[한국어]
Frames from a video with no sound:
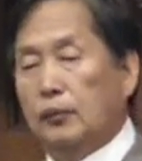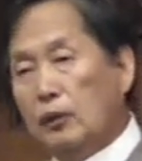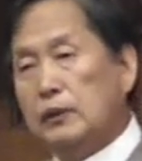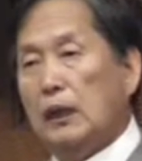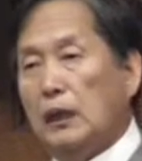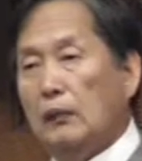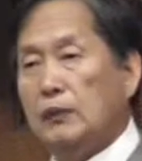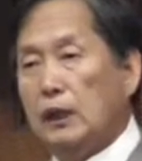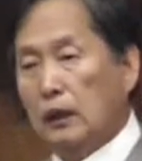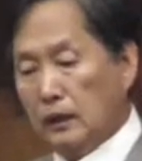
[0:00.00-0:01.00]
범사에
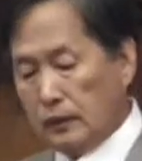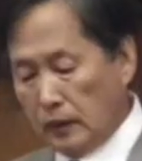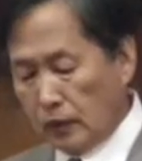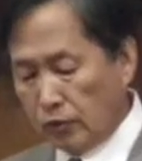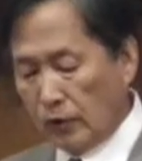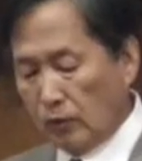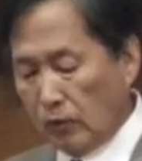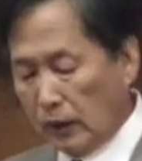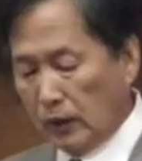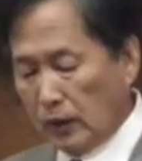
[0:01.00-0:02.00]
감사하는 것은 예수
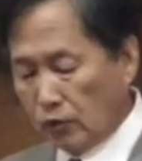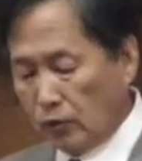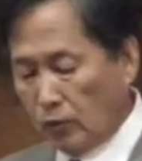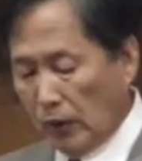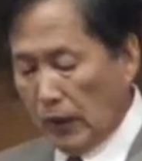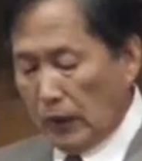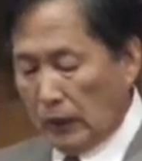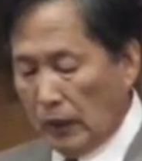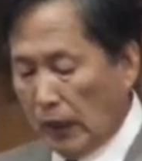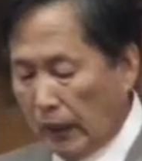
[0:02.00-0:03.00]
때문에 예수님
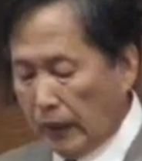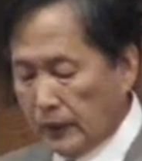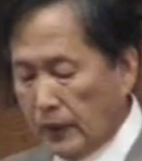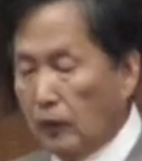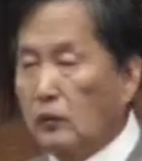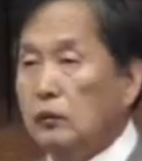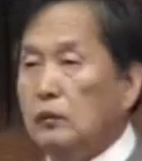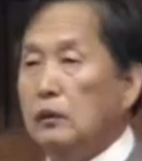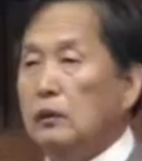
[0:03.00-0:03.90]
안에서